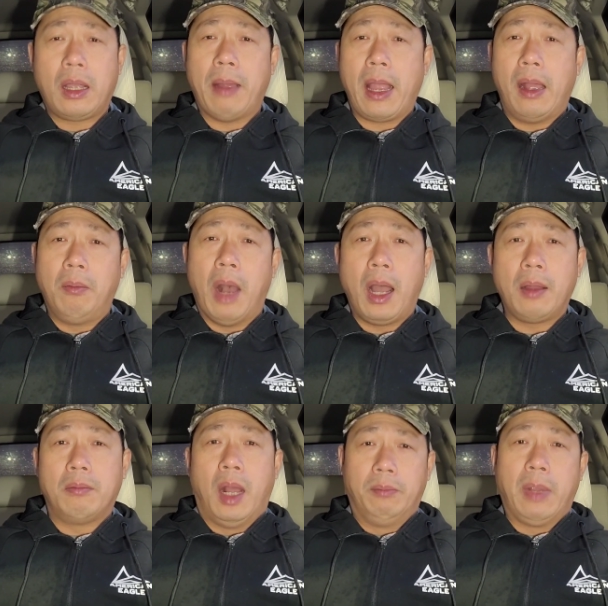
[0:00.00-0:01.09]
các bạn không bỏ
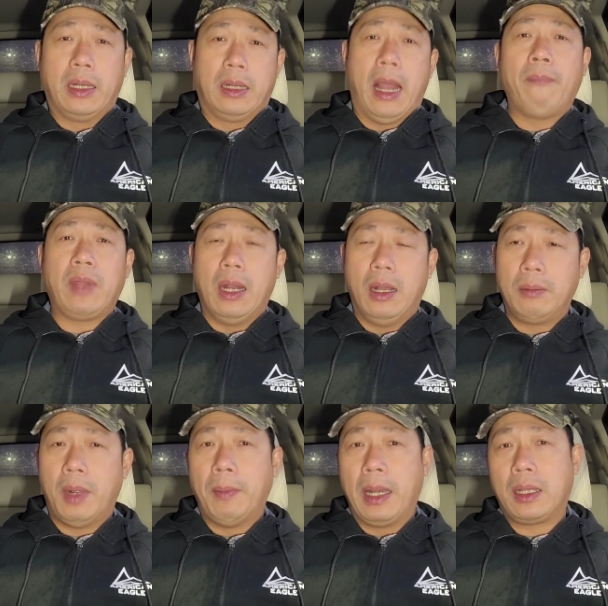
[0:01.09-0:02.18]
mình mình làm gì
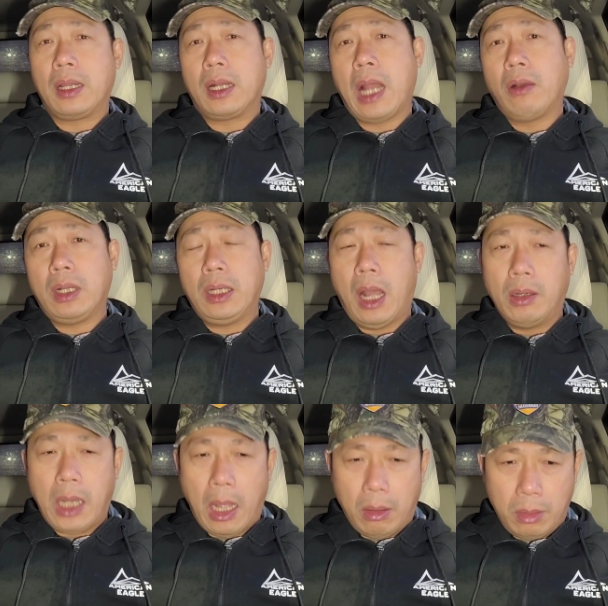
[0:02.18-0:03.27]
được mà mình chỉ có nói tiếng
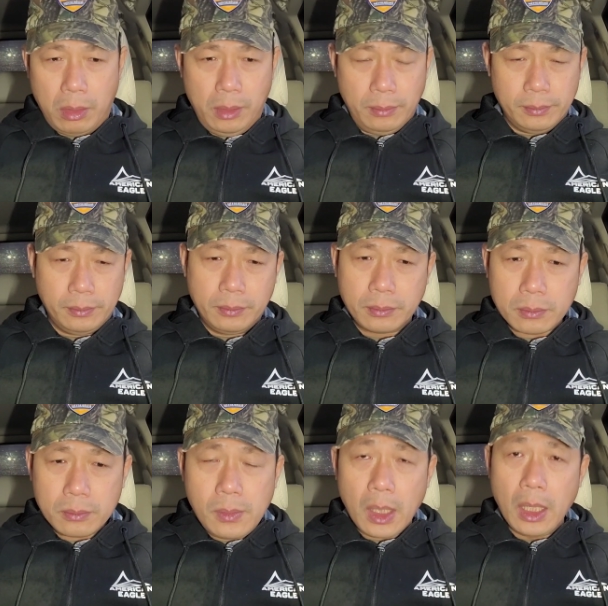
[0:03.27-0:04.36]
nói thôi
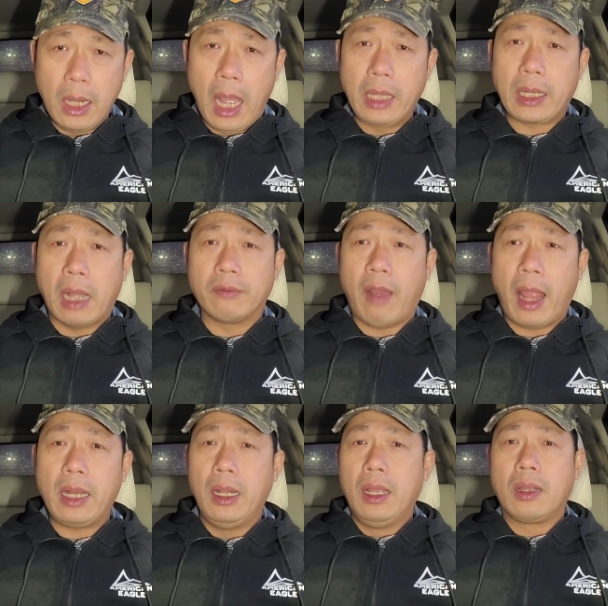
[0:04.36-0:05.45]
cho nên cần
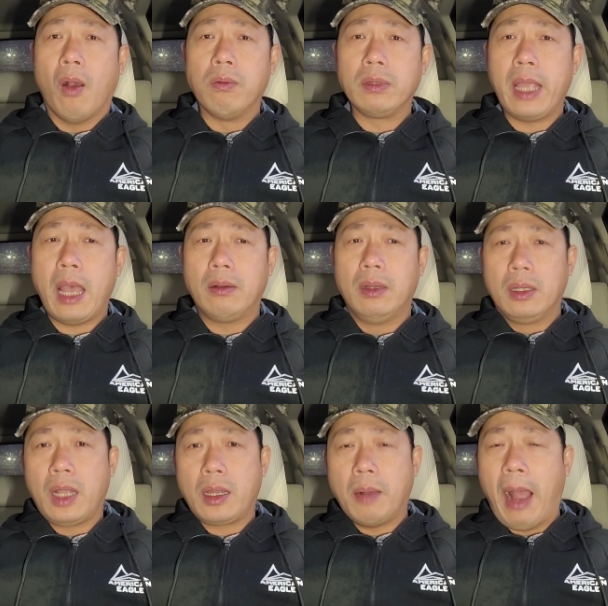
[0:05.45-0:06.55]
phải cùng nhau
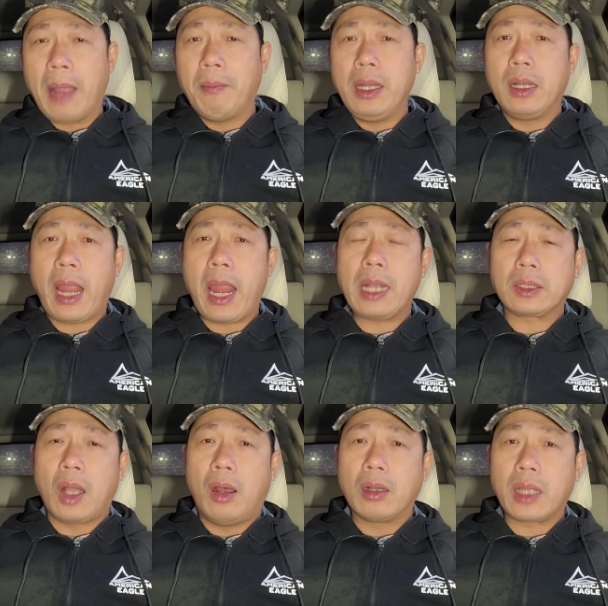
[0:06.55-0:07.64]
thì các bạn mới được an
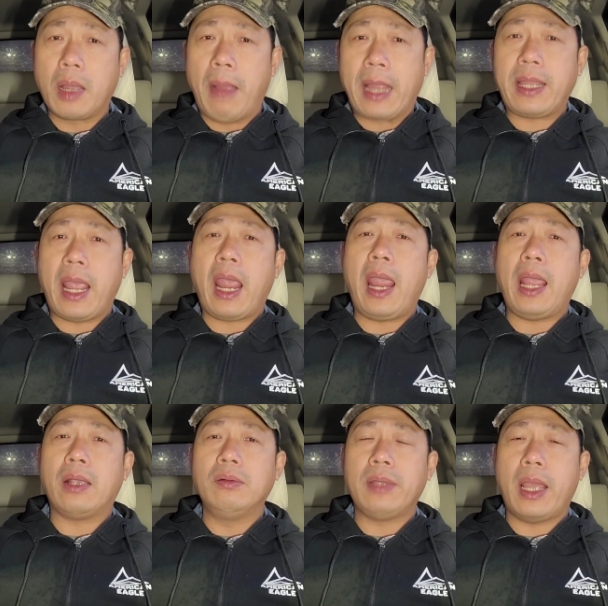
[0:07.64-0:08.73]
toàn các bạn nhà
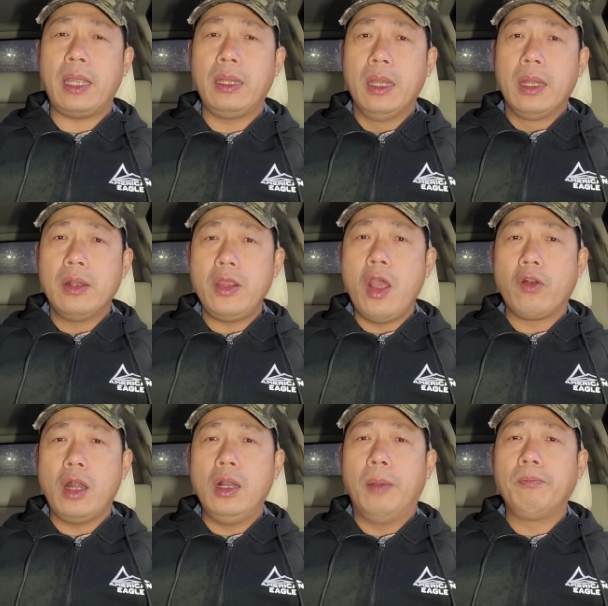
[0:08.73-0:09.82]
hàng cũng vậy nó vô
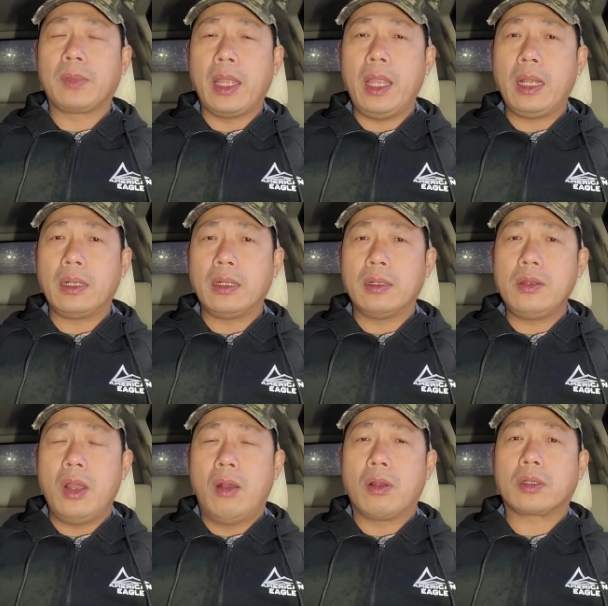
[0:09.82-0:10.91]
nó lụm tiền nó
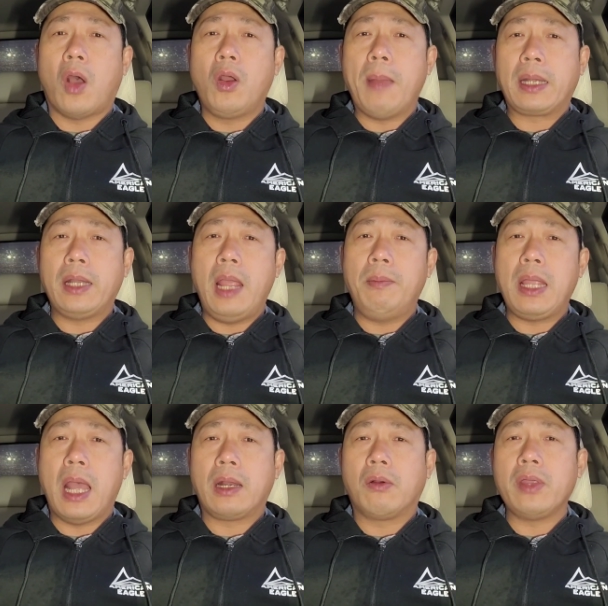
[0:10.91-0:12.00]
vô tối ban đêm bây
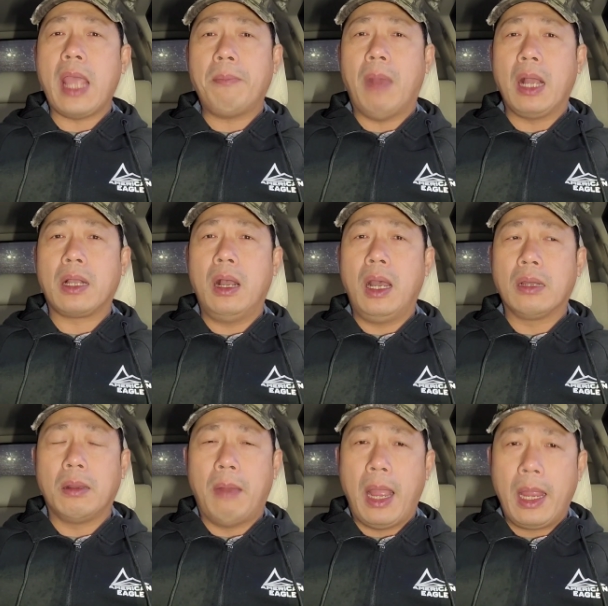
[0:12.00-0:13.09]
giờ đâu có dám mở
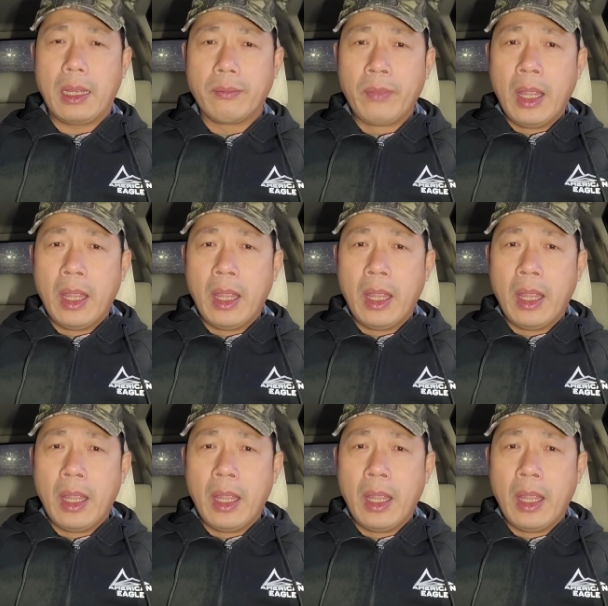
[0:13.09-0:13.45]
cửa các bạn